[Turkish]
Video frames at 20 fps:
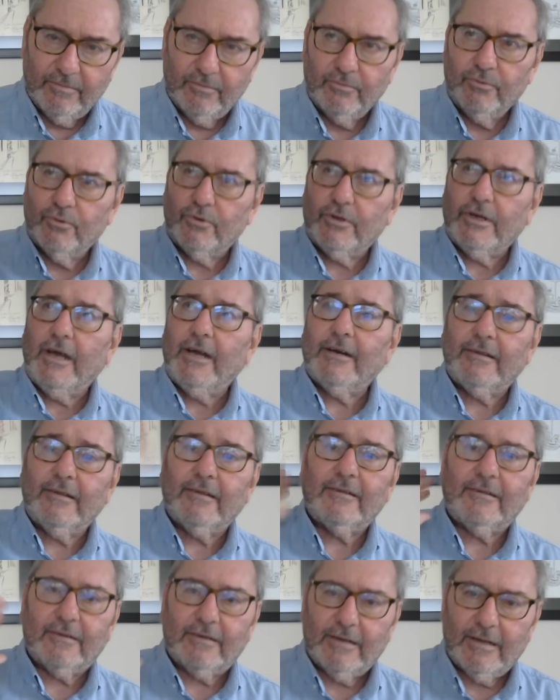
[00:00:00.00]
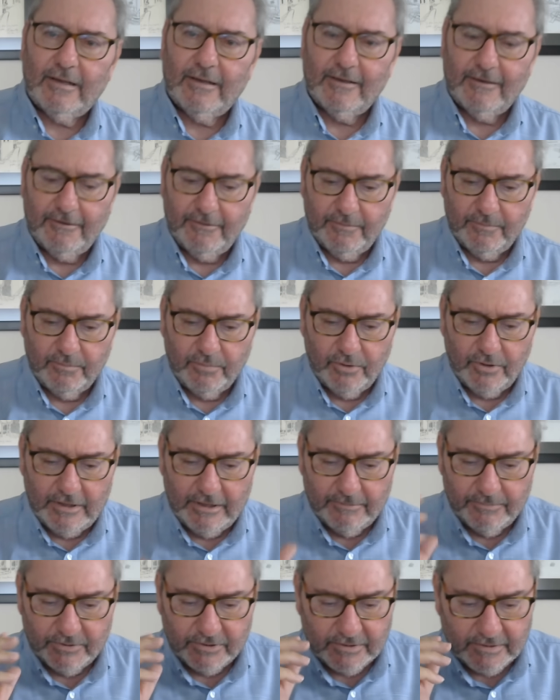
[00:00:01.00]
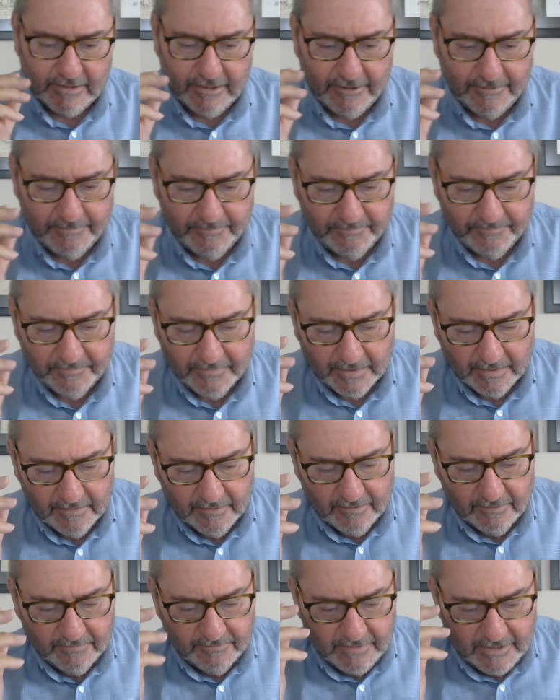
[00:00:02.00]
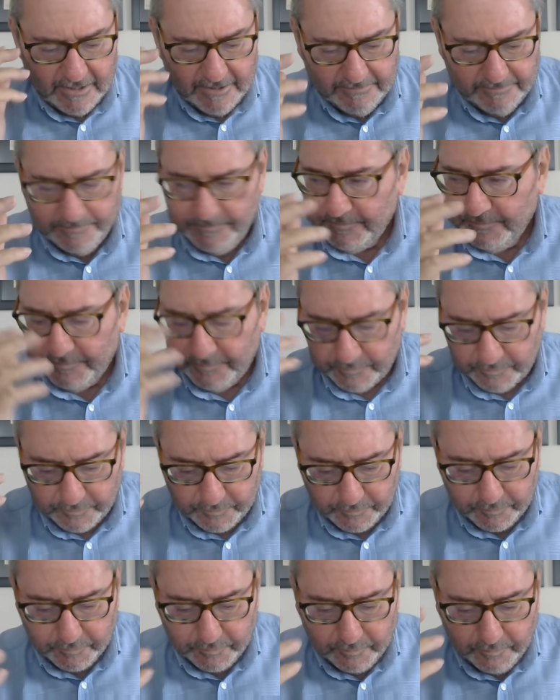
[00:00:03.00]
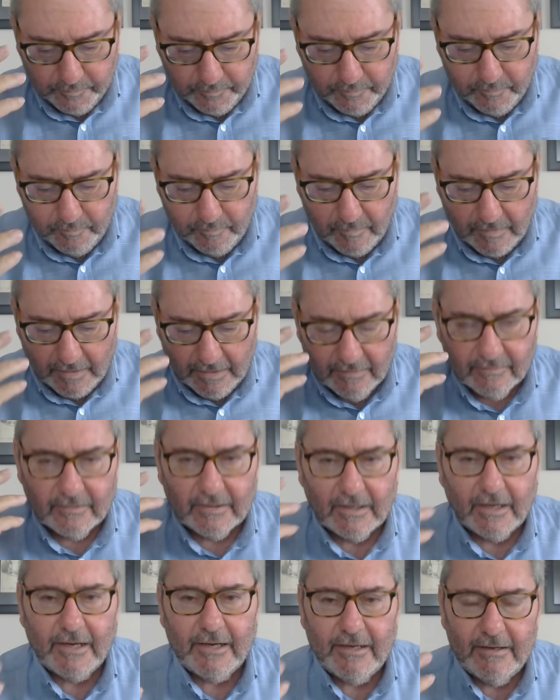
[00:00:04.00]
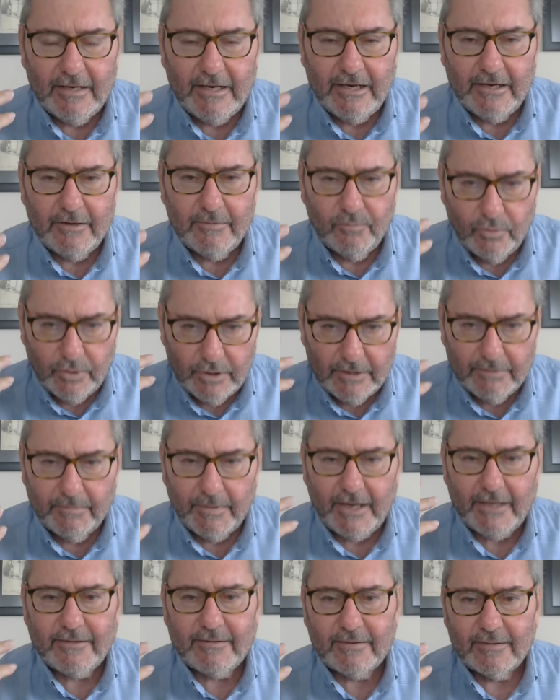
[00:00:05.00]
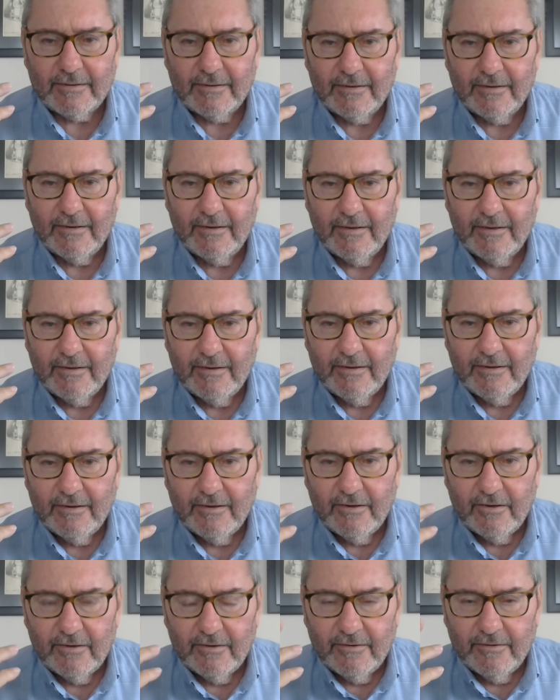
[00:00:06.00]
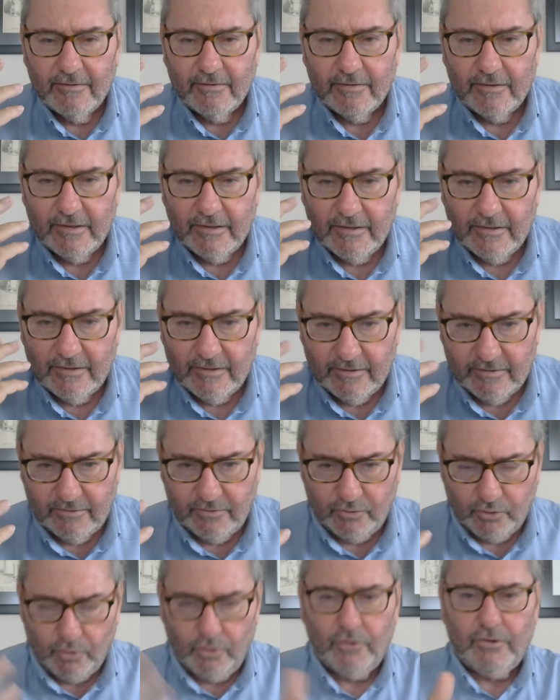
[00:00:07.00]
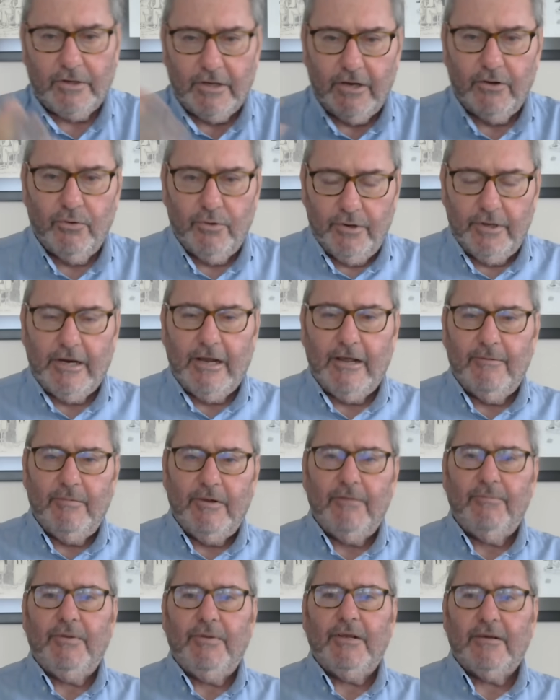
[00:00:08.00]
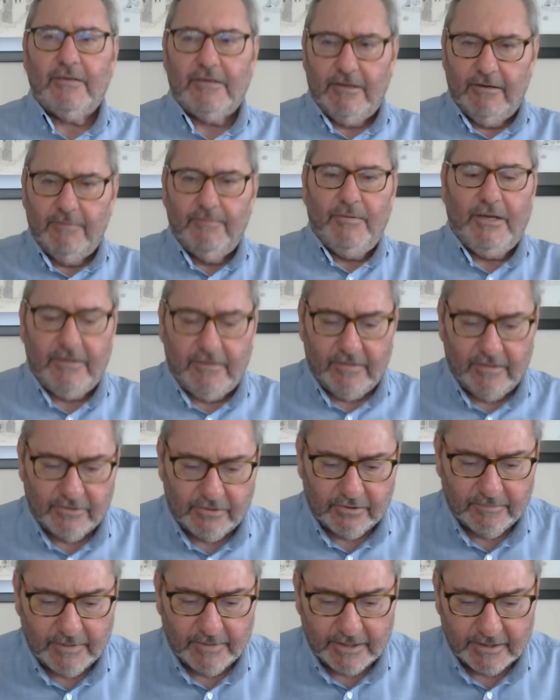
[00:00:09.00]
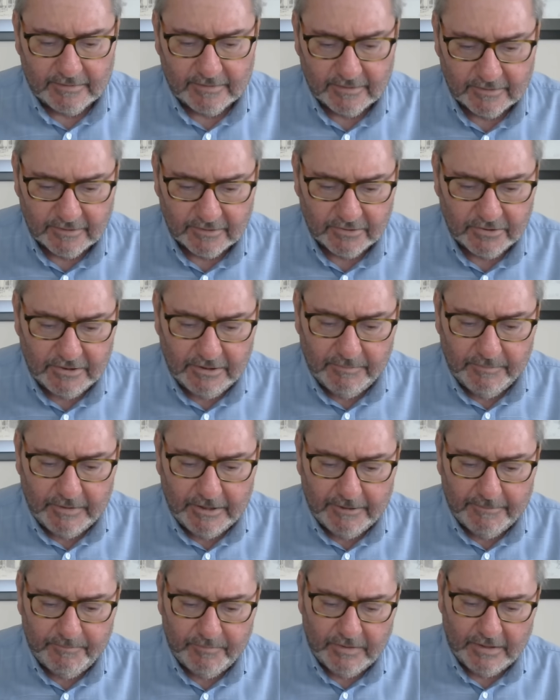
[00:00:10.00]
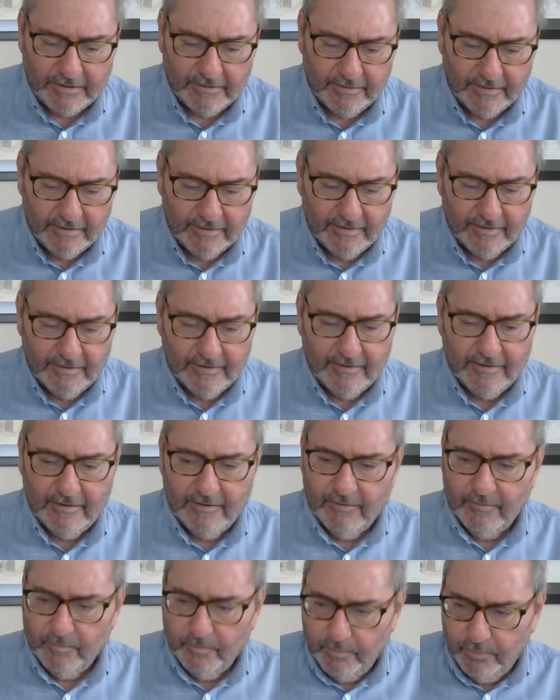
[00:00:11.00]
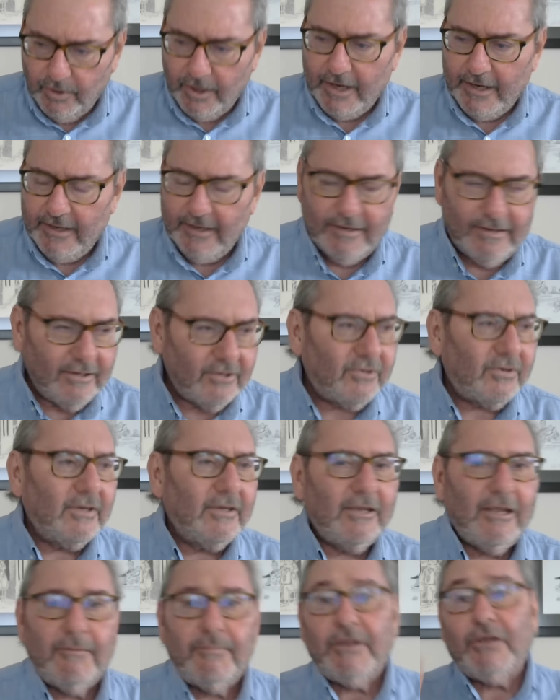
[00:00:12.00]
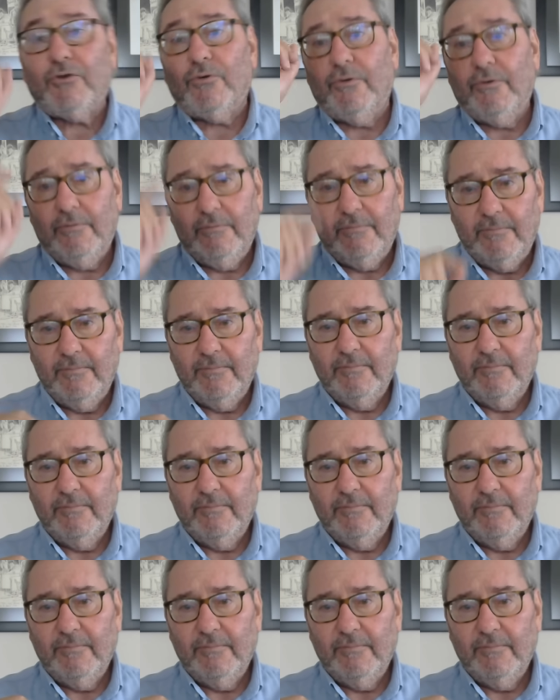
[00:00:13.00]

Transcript: Yukarıdadır yani. Böyle bir şey. Ve dahili mühimmat e, çok da önemli bir kimlik taşımaktadır. Şimdi bu ayın içinde bir gün